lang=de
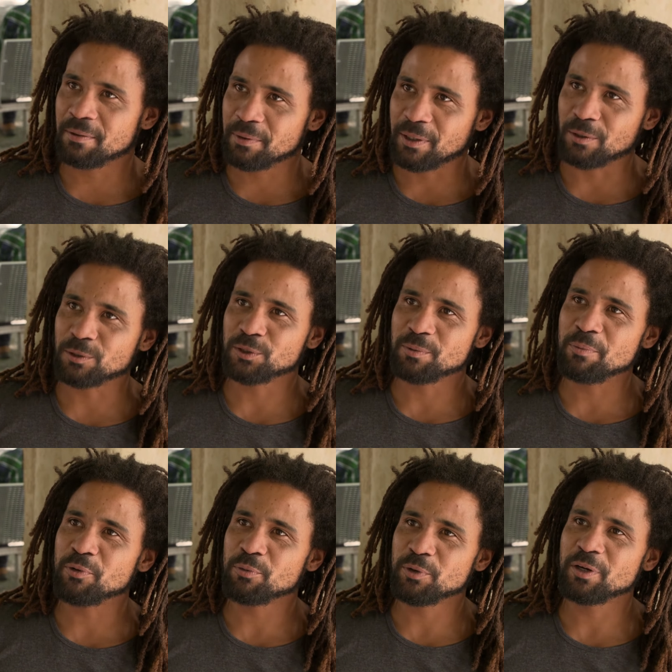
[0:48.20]
habe ich auch schon mal
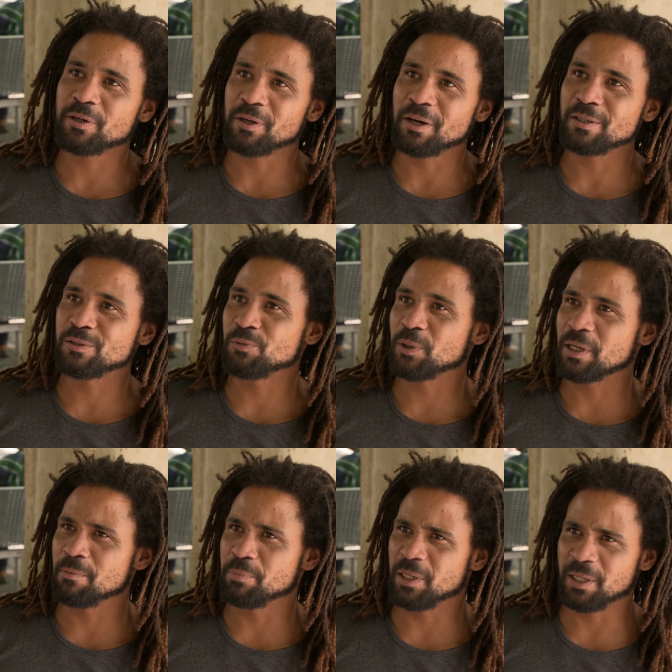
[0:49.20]
probiert. Ja, es wirkt
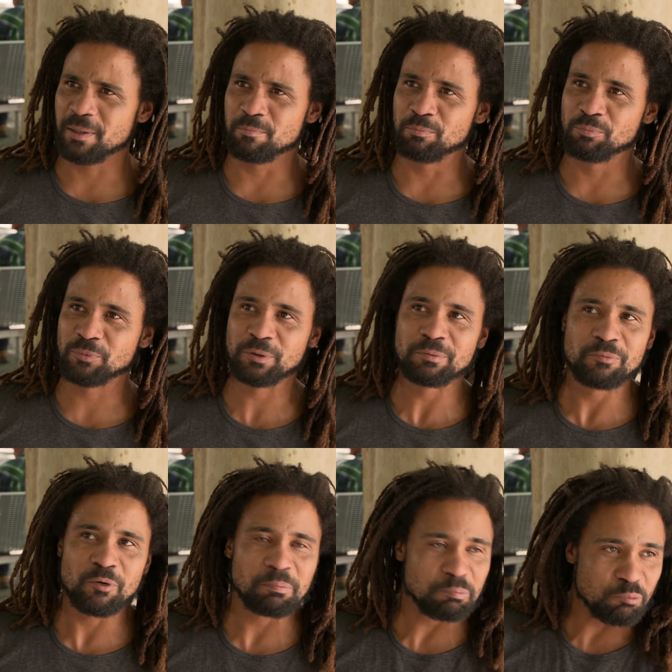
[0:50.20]
halt belebend.
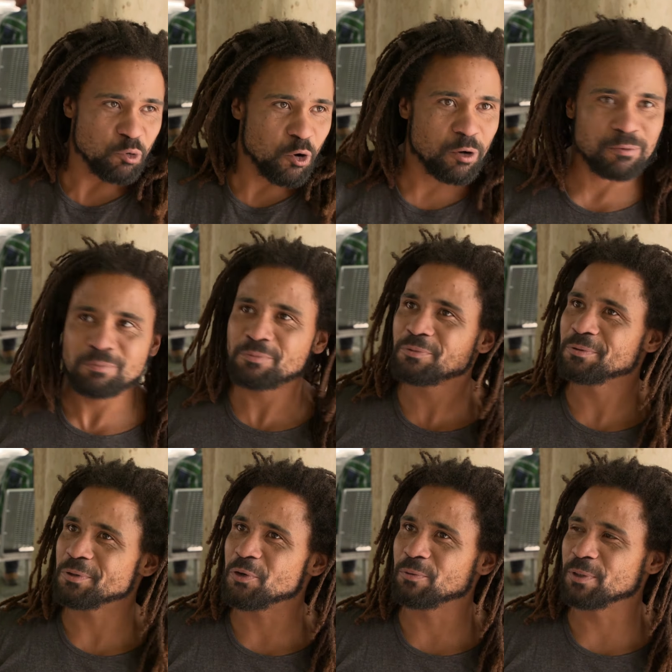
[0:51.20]
Ja,
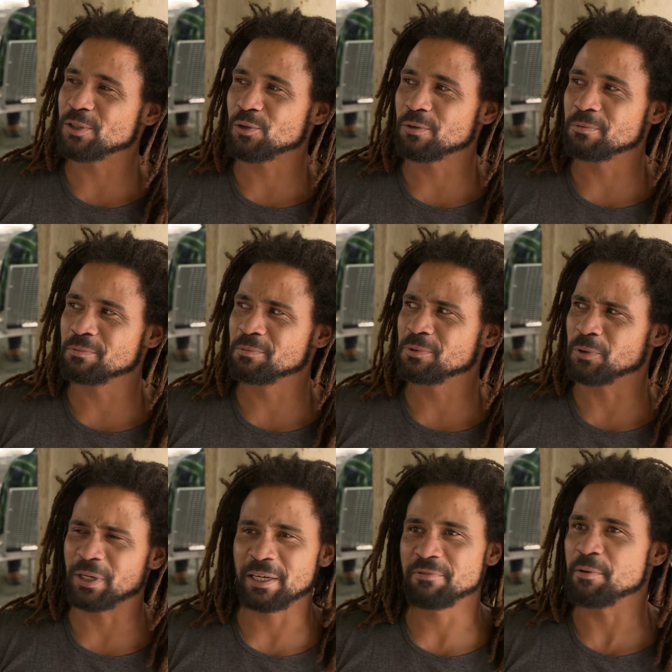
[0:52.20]
irgendwie so, so
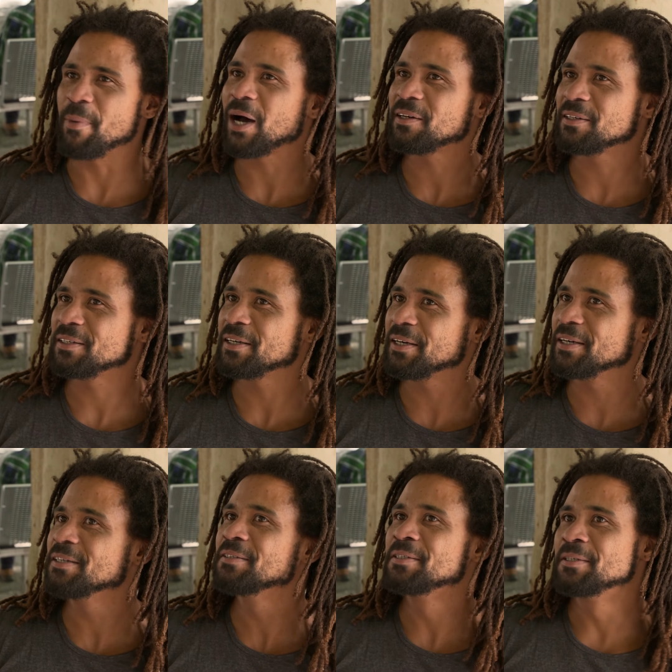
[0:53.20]
ähnlich wie Mate-Tee.